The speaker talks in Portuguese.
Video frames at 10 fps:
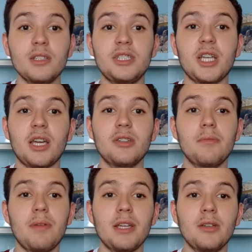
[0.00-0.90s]
tinha
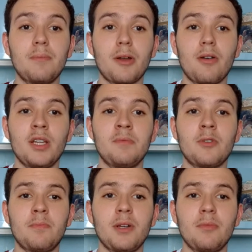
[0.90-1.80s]
ido bem no
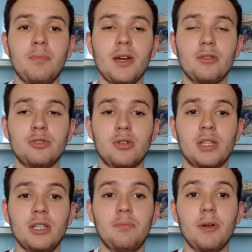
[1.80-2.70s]
pré-olímpico pelo Peru
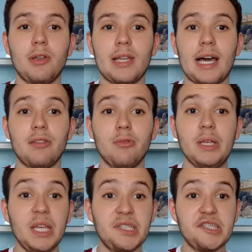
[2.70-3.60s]
jogando pelo lado
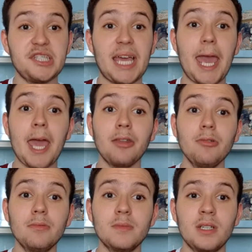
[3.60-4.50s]

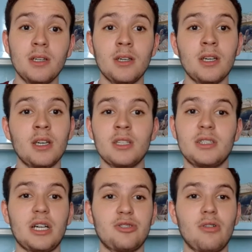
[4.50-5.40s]
esquerdo.
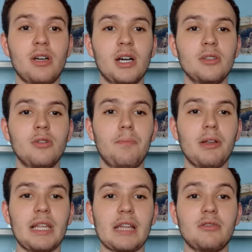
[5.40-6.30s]
Tá jogando
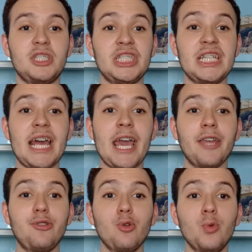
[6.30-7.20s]
pelo lado
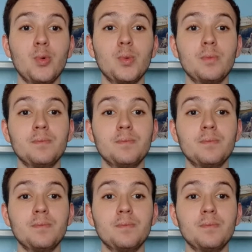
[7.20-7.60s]
direito.